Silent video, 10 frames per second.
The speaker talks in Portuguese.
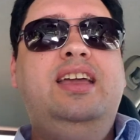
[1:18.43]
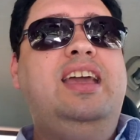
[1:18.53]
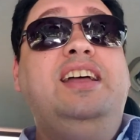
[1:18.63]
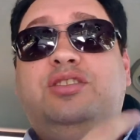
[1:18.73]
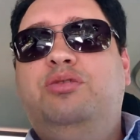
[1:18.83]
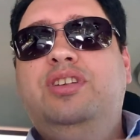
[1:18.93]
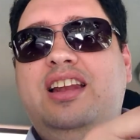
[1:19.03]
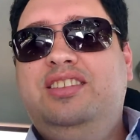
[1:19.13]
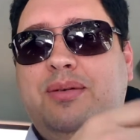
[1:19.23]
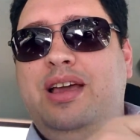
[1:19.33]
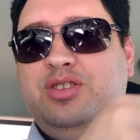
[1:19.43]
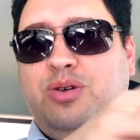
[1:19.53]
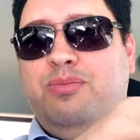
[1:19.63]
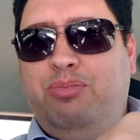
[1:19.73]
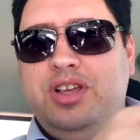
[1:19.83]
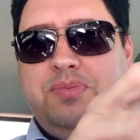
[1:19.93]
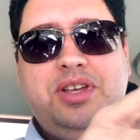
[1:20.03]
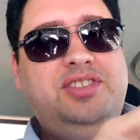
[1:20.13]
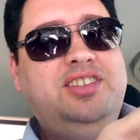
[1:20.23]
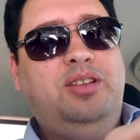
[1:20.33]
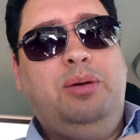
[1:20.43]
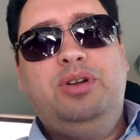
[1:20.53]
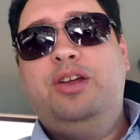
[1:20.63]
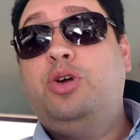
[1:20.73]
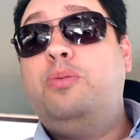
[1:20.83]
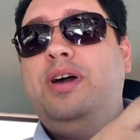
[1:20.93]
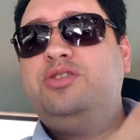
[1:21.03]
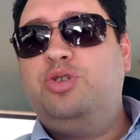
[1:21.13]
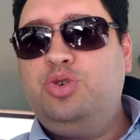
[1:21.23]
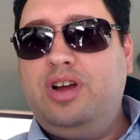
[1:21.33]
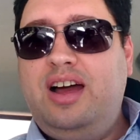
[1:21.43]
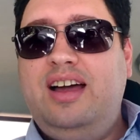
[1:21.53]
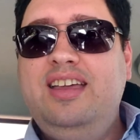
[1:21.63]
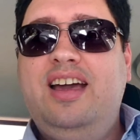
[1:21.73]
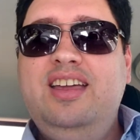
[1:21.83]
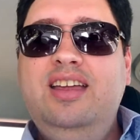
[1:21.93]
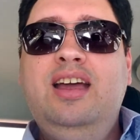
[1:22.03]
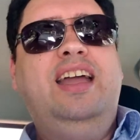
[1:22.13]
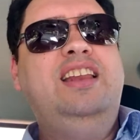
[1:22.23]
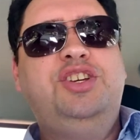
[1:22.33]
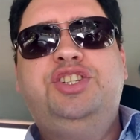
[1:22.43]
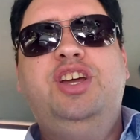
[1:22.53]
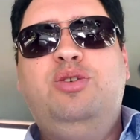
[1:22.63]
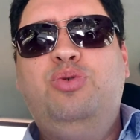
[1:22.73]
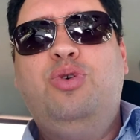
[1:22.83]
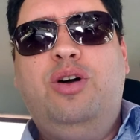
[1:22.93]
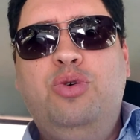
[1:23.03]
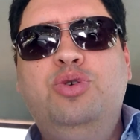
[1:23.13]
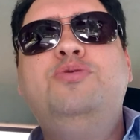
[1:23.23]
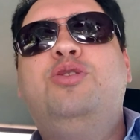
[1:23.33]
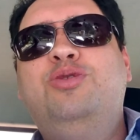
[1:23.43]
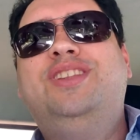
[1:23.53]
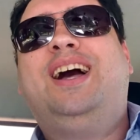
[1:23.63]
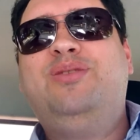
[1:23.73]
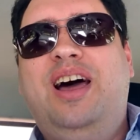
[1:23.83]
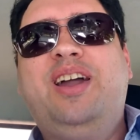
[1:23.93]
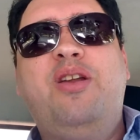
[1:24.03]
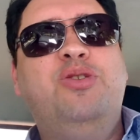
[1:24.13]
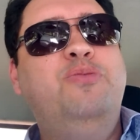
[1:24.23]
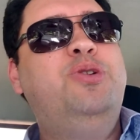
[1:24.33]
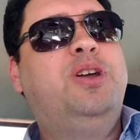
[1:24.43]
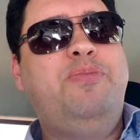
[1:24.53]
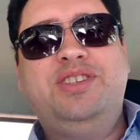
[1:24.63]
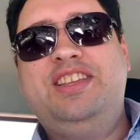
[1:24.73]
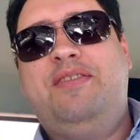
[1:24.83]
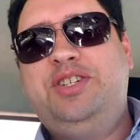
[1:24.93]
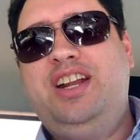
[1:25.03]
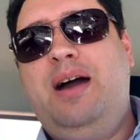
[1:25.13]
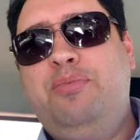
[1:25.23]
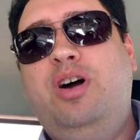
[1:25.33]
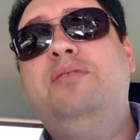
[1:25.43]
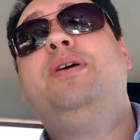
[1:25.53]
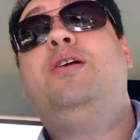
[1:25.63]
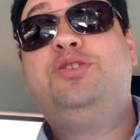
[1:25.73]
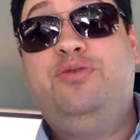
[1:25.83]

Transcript: e entram nele também. Eles põem as pecinhas no tabuleiro e começam a jogar. E aí eles tiram o número no dado lá, que era o número que precisava tirar para o Alan Parrish